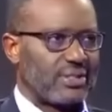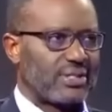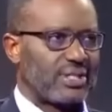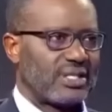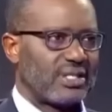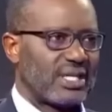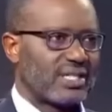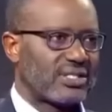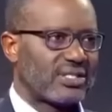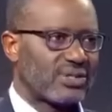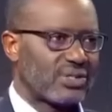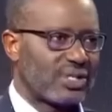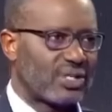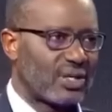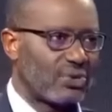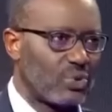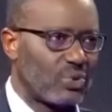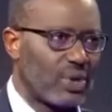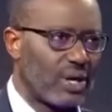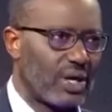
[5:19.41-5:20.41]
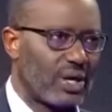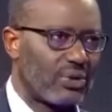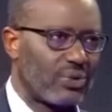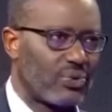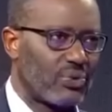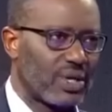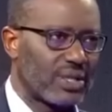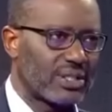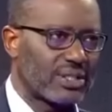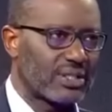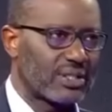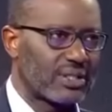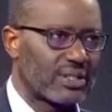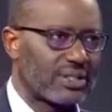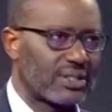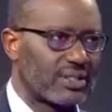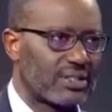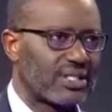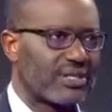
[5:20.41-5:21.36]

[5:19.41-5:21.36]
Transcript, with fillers: instructions fermes afin que M.